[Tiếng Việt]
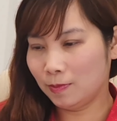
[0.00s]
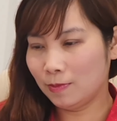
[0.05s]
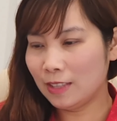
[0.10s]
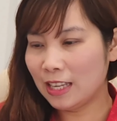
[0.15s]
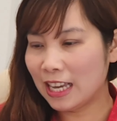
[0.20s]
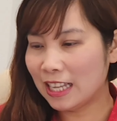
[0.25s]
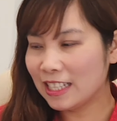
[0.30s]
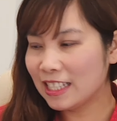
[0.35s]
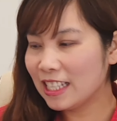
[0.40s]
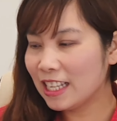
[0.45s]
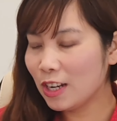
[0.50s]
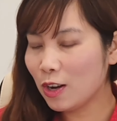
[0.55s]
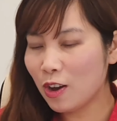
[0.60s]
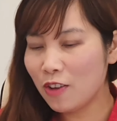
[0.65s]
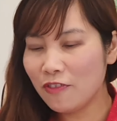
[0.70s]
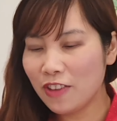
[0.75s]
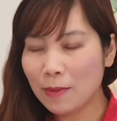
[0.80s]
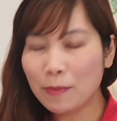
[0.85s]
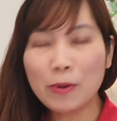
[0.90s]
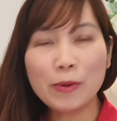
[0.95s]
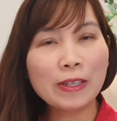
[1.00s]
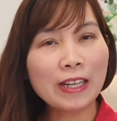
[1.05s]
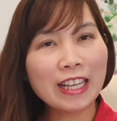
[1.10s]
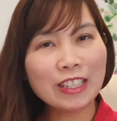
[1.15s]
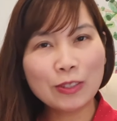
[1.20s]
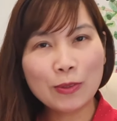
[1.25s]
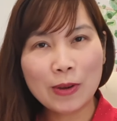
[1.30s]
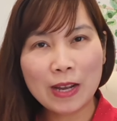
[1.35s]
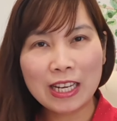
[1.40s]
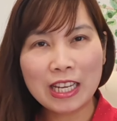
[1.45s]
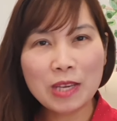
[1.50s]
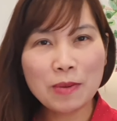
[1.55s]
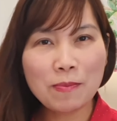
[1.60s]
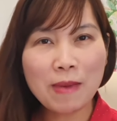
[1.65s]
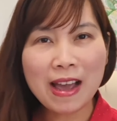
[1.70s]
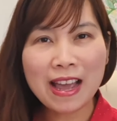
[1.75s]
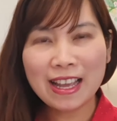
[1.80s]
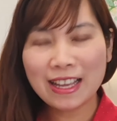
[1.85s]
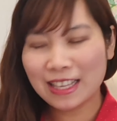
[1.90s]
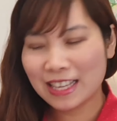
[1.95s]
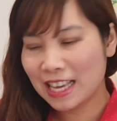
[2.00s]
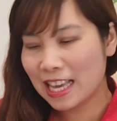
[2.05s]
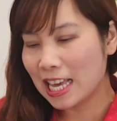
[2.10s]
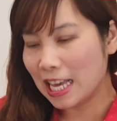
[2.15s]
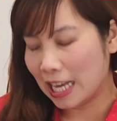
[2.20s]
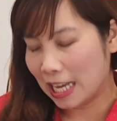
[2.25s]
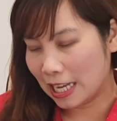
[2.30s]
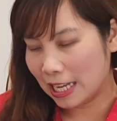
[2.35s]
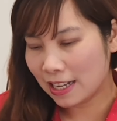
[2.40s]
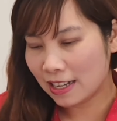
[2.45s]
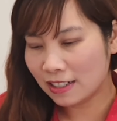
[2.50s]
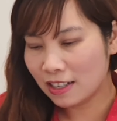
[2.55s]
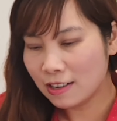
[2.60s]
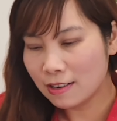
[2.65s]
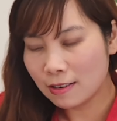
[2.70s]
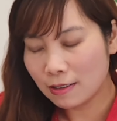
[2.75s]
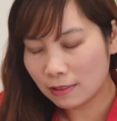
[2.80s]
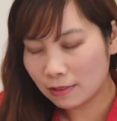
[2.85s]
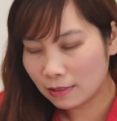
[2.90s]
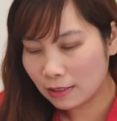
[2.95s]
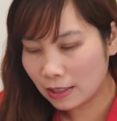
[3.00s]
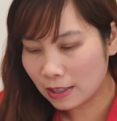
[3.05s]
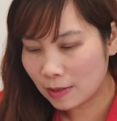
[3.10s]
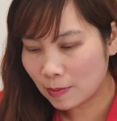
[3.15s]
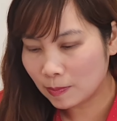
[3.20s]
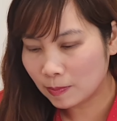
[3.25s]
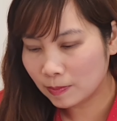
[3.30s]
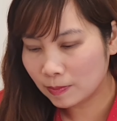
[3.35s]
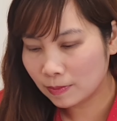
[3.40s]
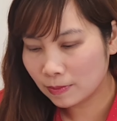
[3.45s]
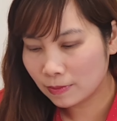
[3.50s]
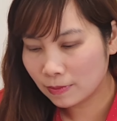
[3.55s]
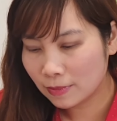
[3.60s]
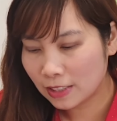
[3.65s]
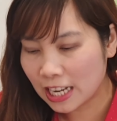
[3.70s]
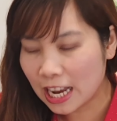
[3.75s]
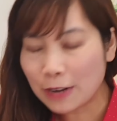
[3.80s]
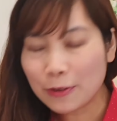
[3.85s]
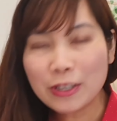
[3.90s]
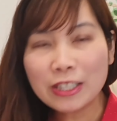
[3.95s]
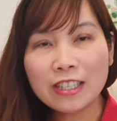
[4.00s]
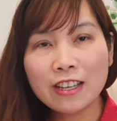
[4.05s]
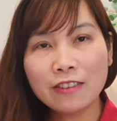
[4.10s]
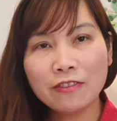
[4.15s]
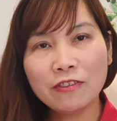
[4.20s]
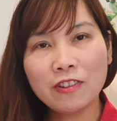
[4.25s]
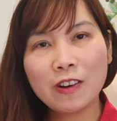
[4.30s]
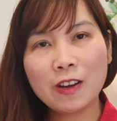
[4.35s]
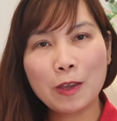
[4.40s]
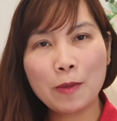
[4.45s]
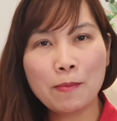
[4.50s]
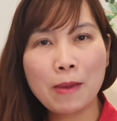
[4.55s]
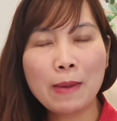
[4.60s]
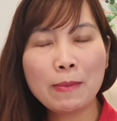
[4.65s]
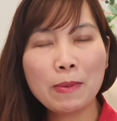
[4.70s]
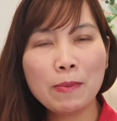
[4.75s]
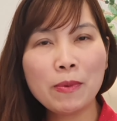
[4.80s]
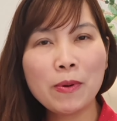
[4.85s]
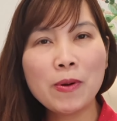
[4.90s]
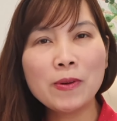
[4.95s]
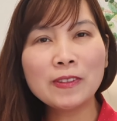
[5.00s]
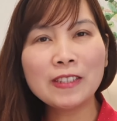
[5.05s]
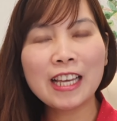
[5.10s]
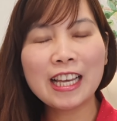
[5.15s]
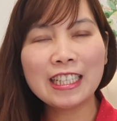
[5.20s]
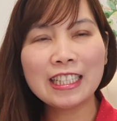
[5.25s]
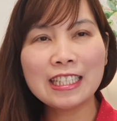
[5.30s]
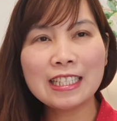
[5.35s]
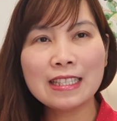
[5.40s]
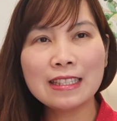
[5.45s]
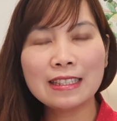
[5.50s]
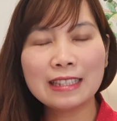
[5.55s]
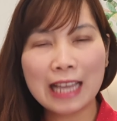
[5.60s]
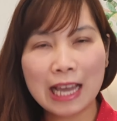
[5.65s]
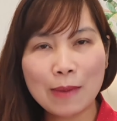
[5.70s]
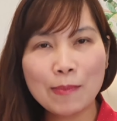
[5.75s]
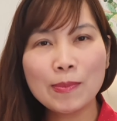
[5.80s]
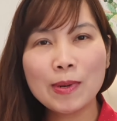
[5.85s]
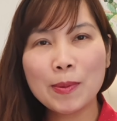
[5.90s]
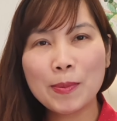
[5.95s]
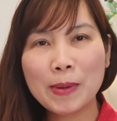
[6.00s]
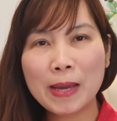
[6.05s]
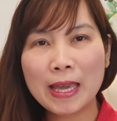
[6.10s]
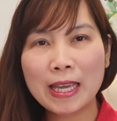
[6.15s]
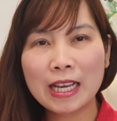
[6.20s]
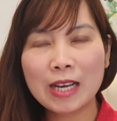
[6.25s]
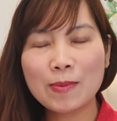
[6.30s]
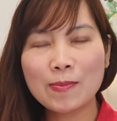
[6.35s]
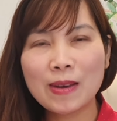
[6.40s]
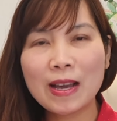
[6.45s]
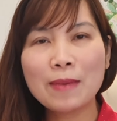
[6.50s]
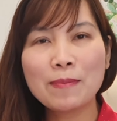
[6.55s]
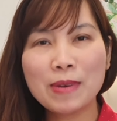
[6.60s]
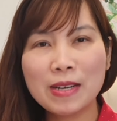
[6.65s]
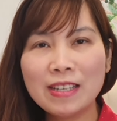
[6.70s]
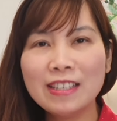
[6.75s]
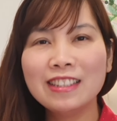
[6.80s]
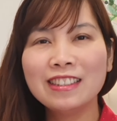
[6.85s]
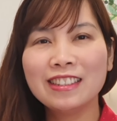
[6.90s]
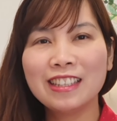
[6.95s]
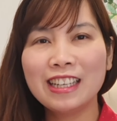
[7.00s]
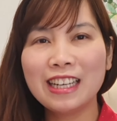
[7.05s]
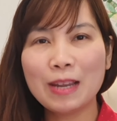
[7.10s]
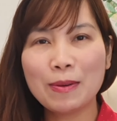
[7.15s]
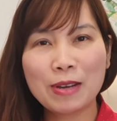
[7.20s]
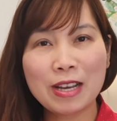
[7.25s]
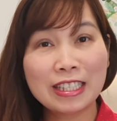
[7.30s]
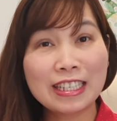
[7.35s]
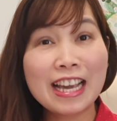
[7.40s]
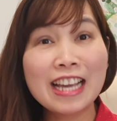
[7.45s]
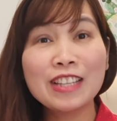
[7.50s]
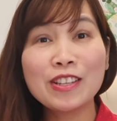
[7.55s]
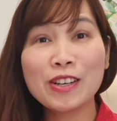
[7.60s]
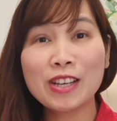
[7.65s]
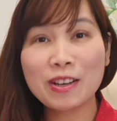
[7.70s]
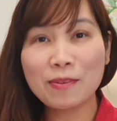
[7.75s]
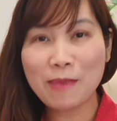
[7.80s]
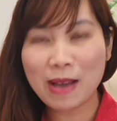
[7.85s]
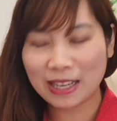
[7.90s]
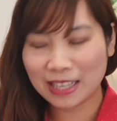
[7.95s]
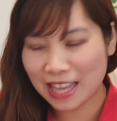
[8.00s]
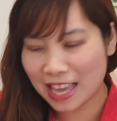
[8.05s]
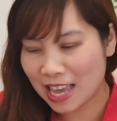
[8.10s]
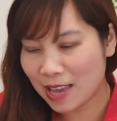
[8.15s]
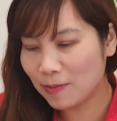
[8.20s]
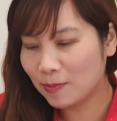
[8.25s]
Hạnh sẽ nói về một ca tòa liên bang à, được um, ra quyết định vào ngày 31 tháng 8 năm 2020, tức là gần đây thôi các bạn nhé.